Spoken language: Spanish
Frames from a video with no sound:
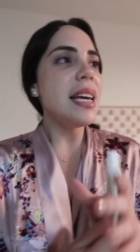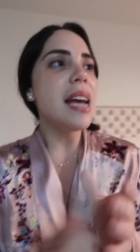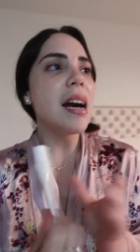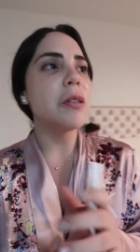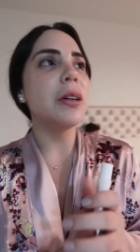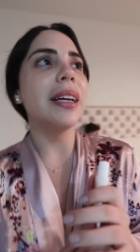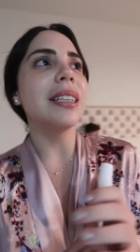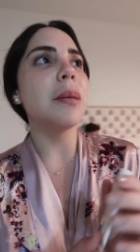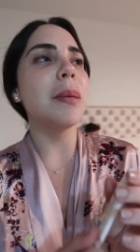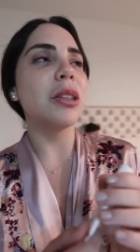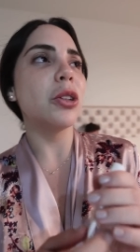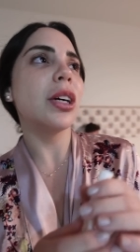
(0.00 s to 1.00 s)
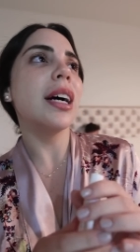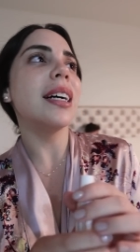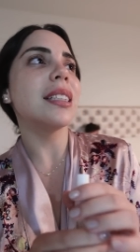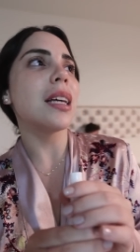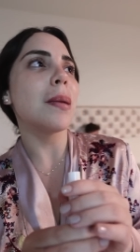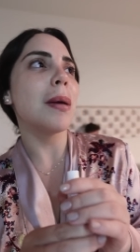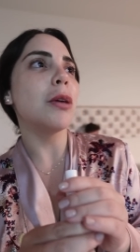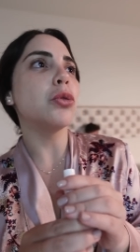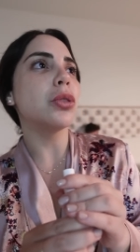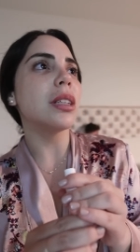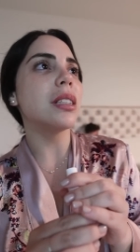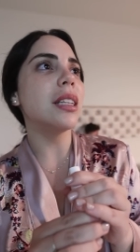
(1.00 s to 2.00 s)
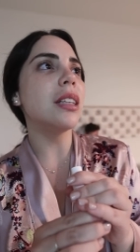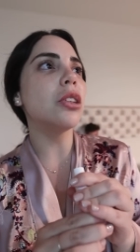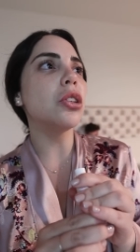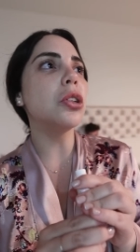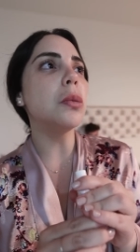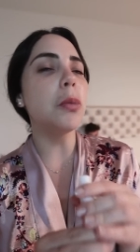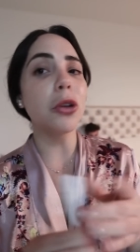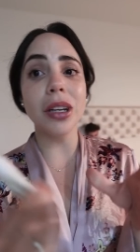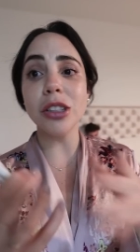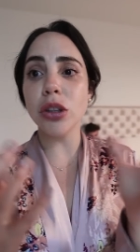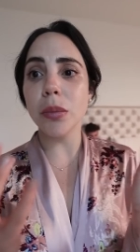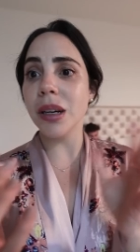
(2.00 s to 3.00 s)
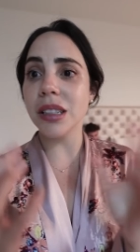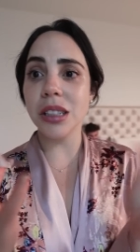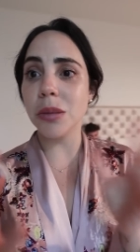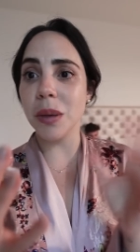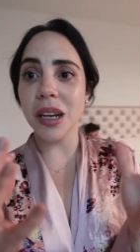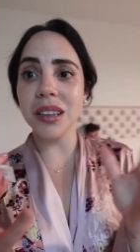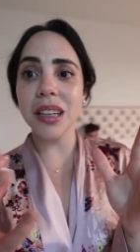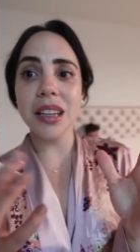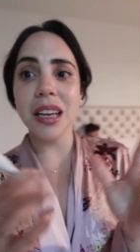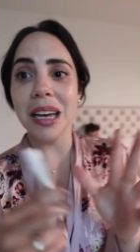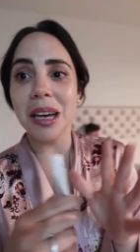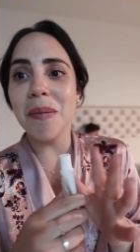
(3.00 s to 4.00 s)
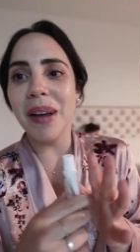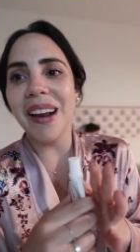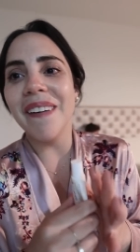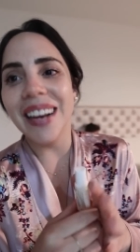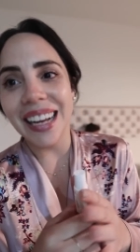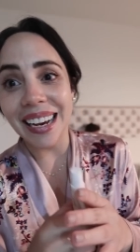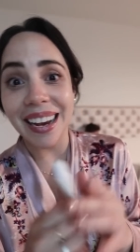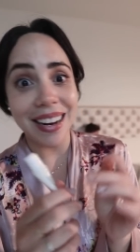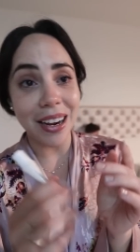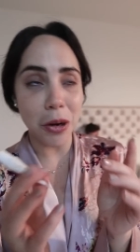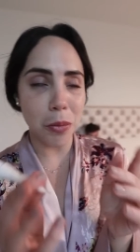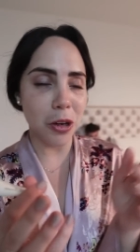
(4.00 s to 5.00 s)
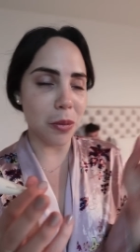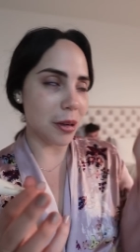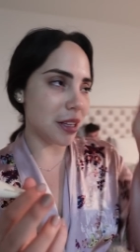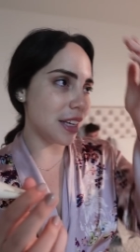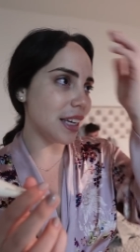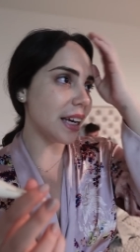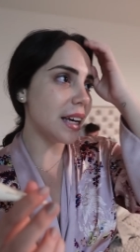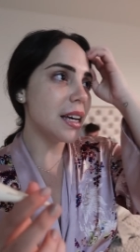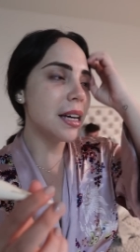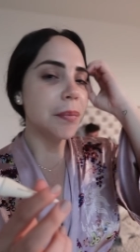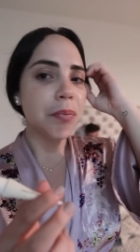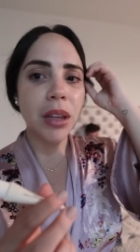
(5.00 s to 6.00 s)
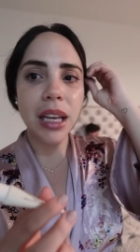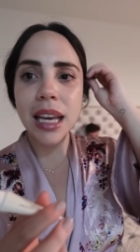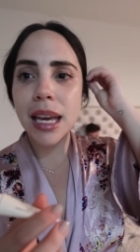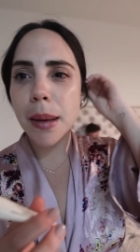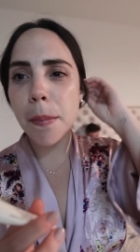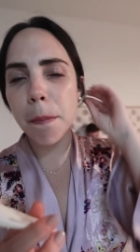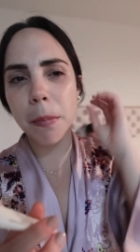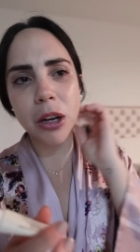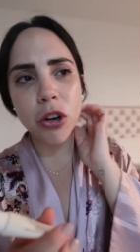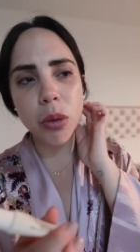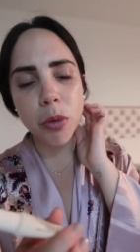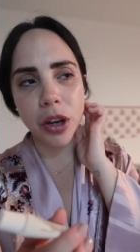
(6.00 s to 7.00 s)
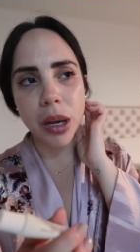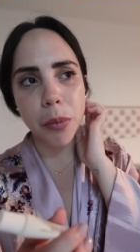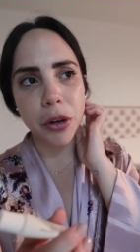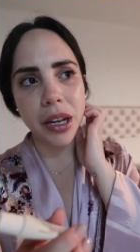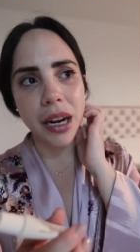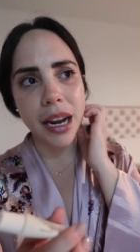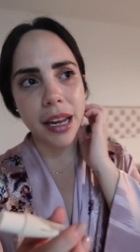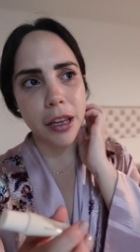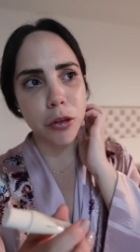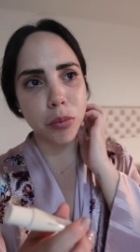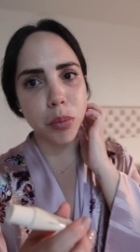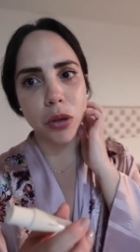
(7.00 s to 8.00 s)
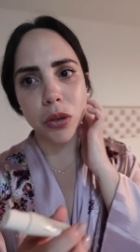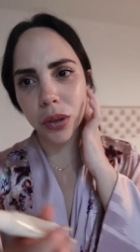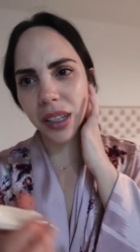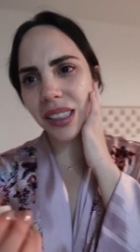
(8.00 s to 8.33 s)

Y ahora se me antoja hacerme un tecito porque estoy más despierta, dejé que me lave la cara como lo predije y creo que me voy a poner a leer un poco.